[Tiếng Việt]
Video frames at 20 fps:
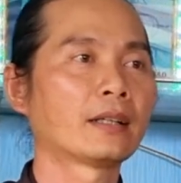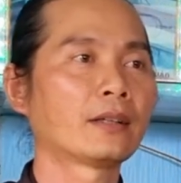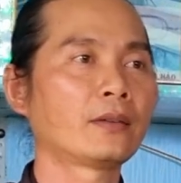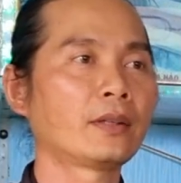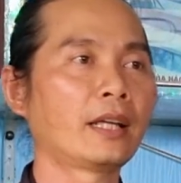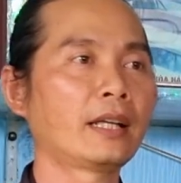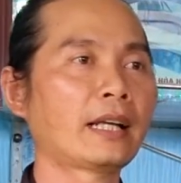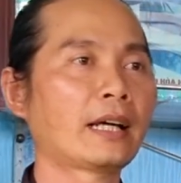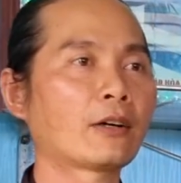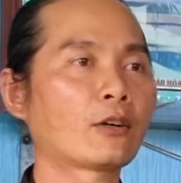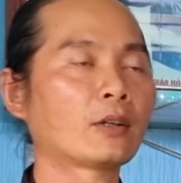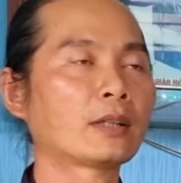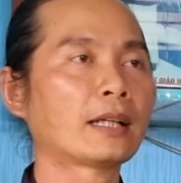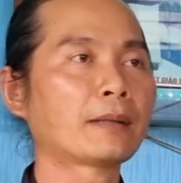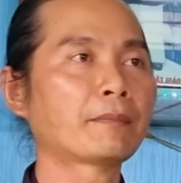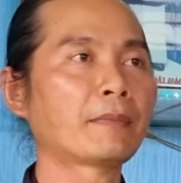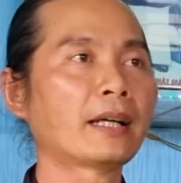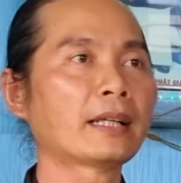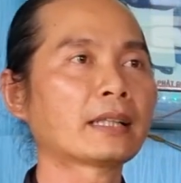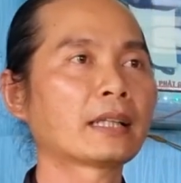Quý vị nào có
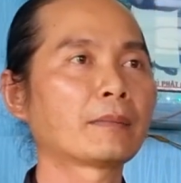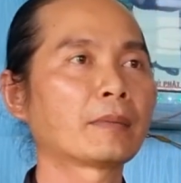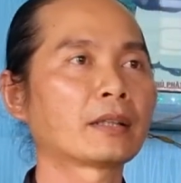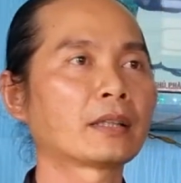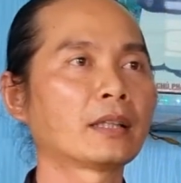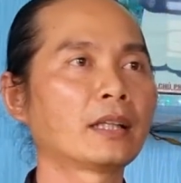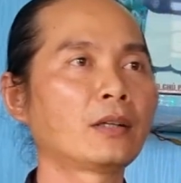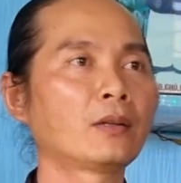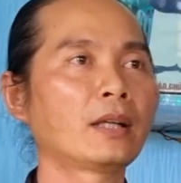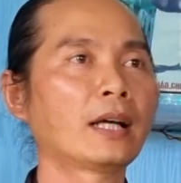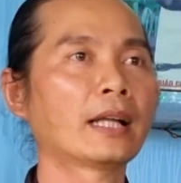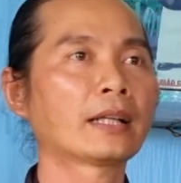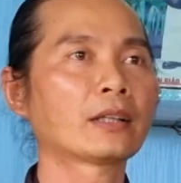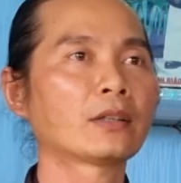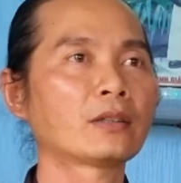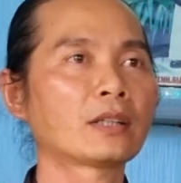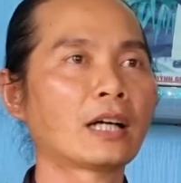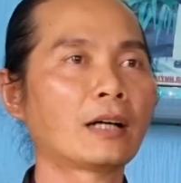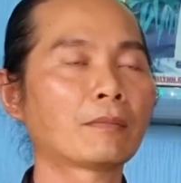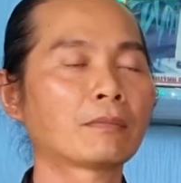thắc mắc thì mình nêu lên,
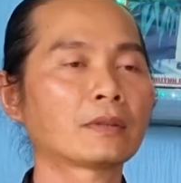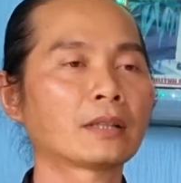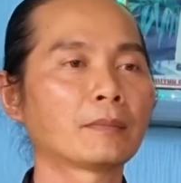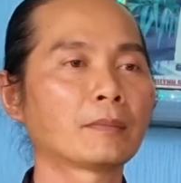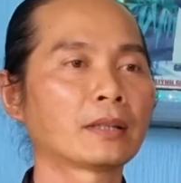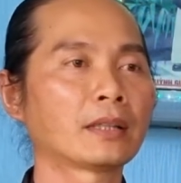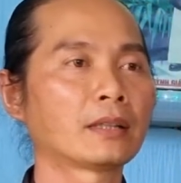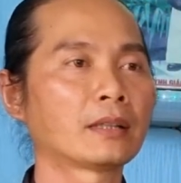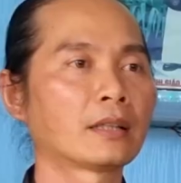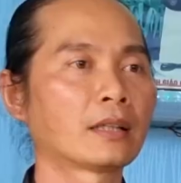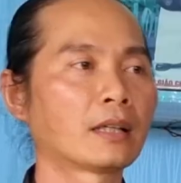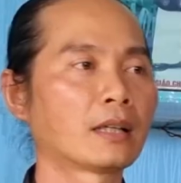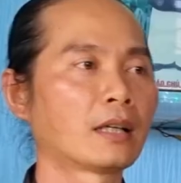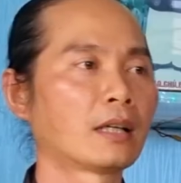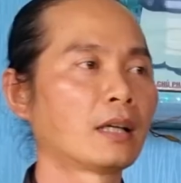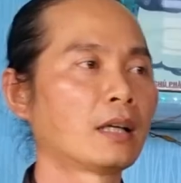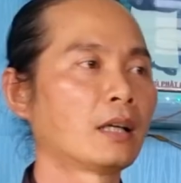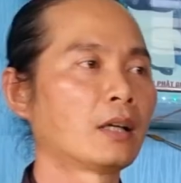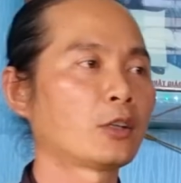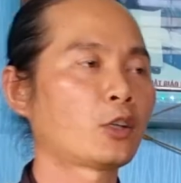nếu không thì mình
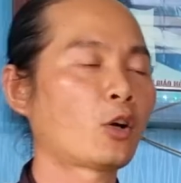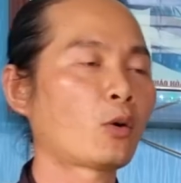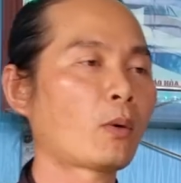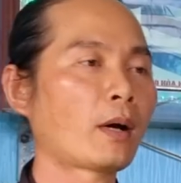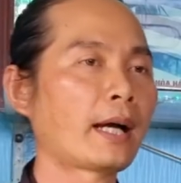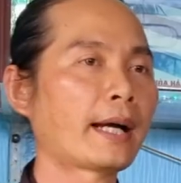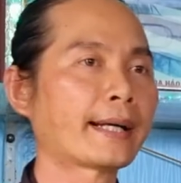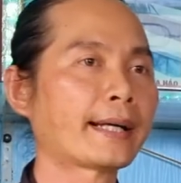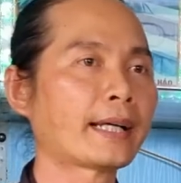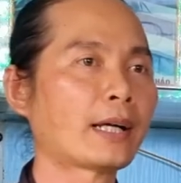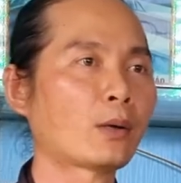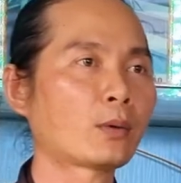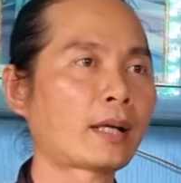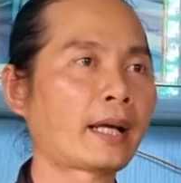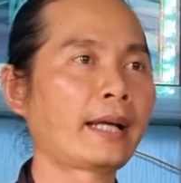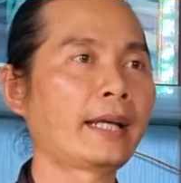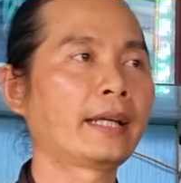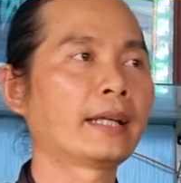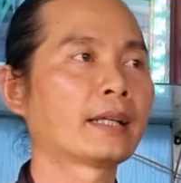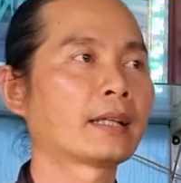cho qua cái câu
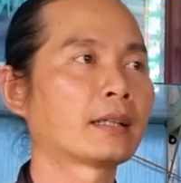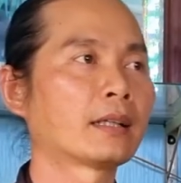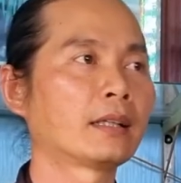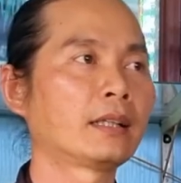này.